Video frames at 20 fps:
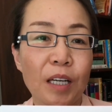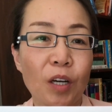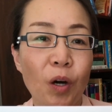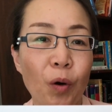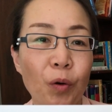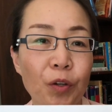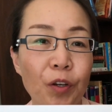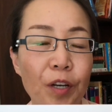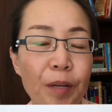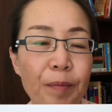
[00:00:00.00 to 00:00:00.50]

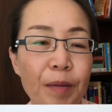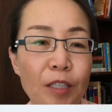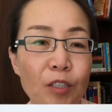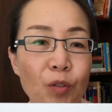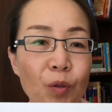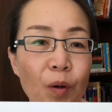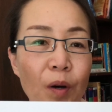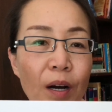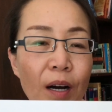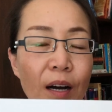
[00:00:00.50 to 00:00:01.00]
口语里面
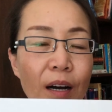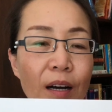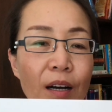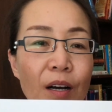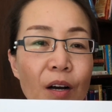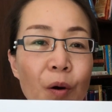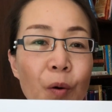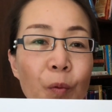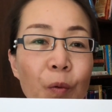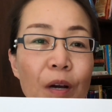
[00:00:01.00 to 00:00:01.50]
说
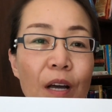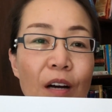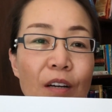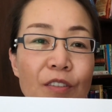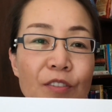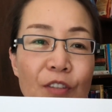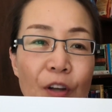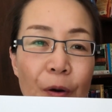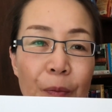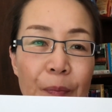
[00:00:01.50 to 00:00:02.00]
我要
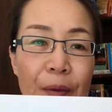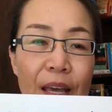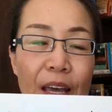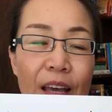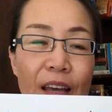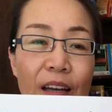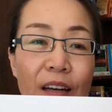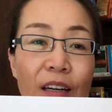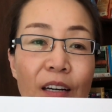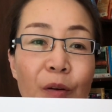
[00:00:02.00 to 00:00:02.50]
小
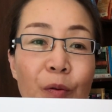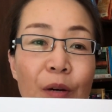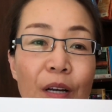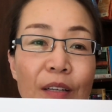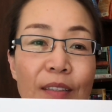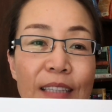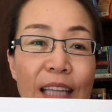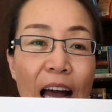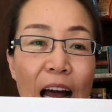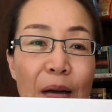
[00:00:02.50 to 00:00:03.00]
便和我
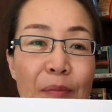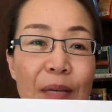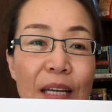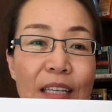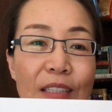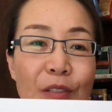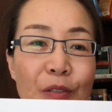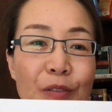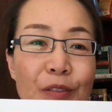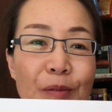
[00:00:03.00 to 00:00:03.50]
要大
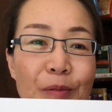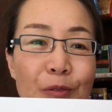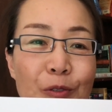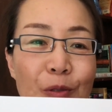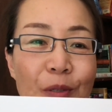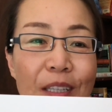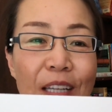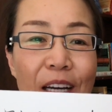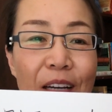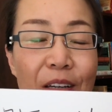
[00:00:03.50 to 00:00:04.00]
便都怎么
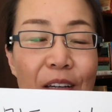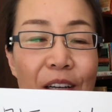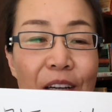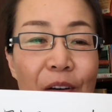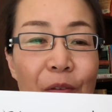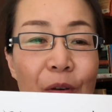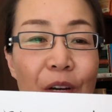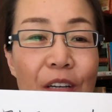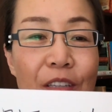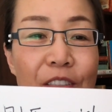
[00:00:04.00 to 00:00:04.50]
说呢？
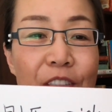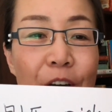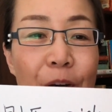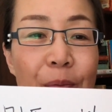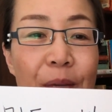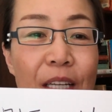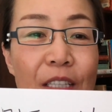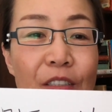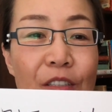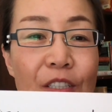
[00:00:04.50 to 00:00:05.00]
我要小
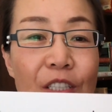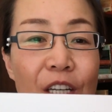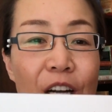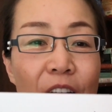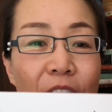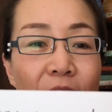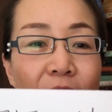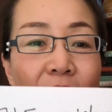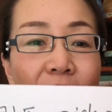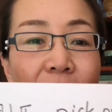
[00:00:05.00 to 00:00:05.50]
便就
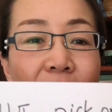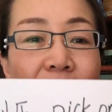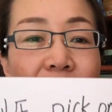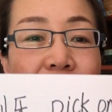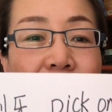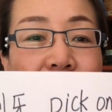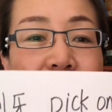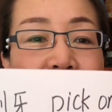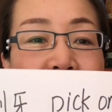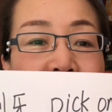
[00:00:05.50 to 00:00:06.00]
是
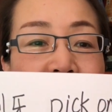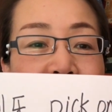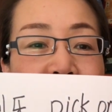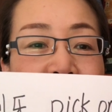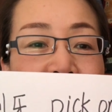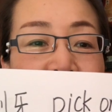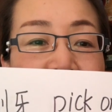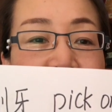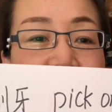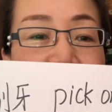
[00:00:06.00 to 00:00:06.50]

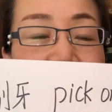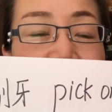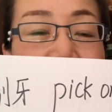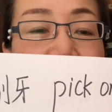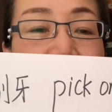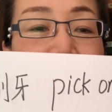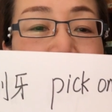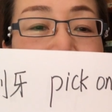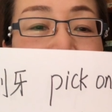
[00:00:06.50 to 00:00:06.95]
take a